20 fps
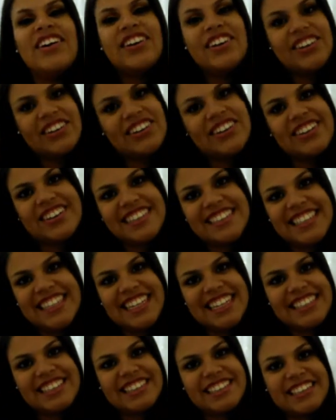Oi, oi,
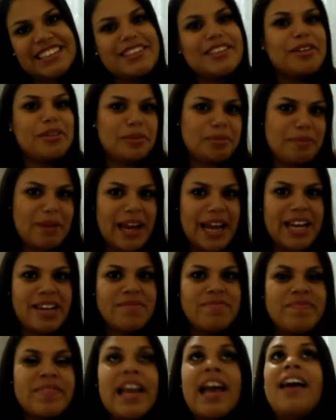gente, tudo
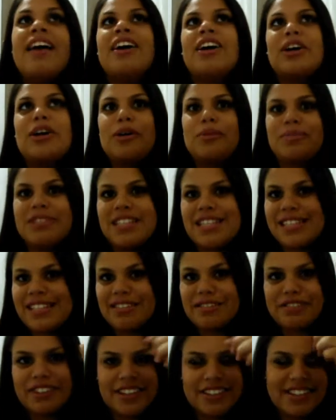bem? Como vocês
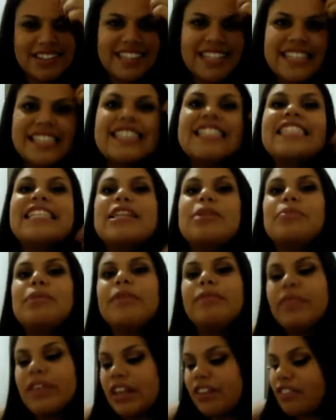estão vendo aqui em
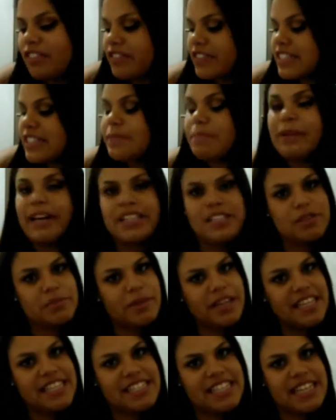cima, eu vim fazer mais uma
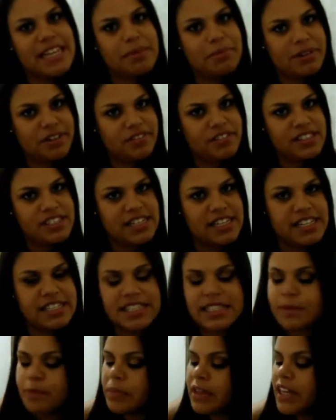resenha para vocês.
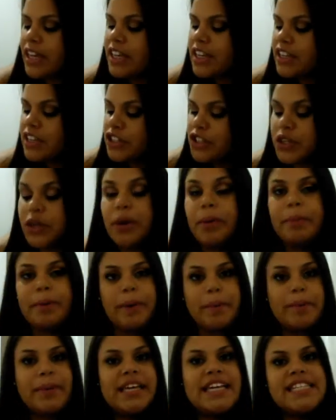Chegou
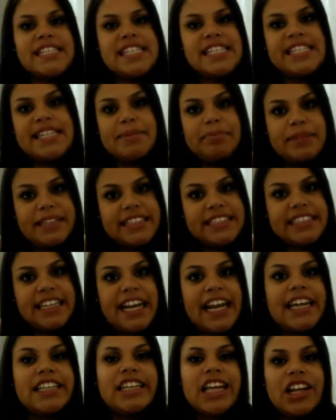para mim essa semana,
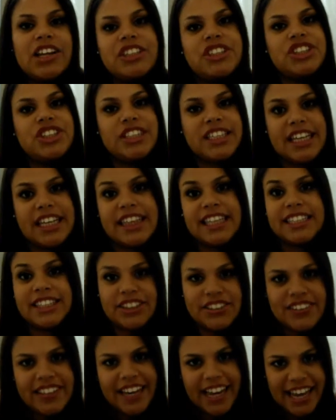lá da lojinha
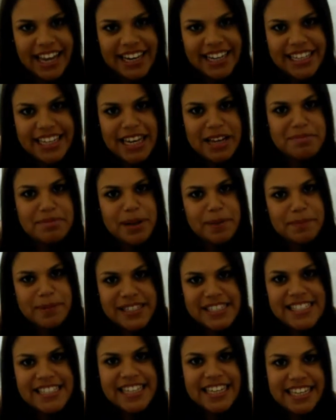Letorelli, que é minha
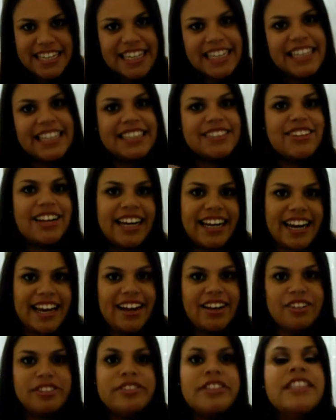parceira aqui do
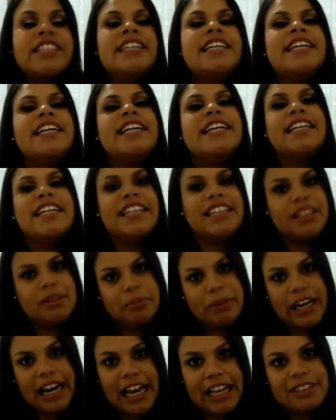canal, e
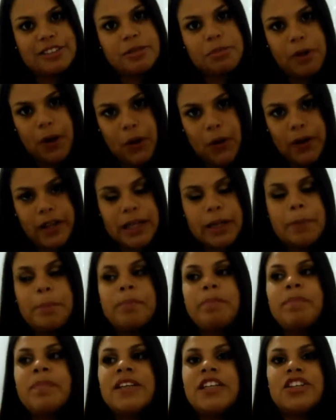também lá do blog,
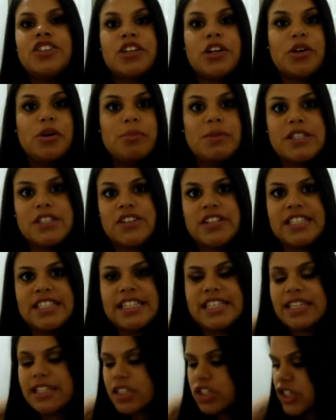chegou umas
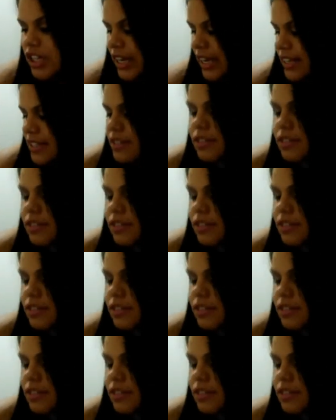coisinhas de lá.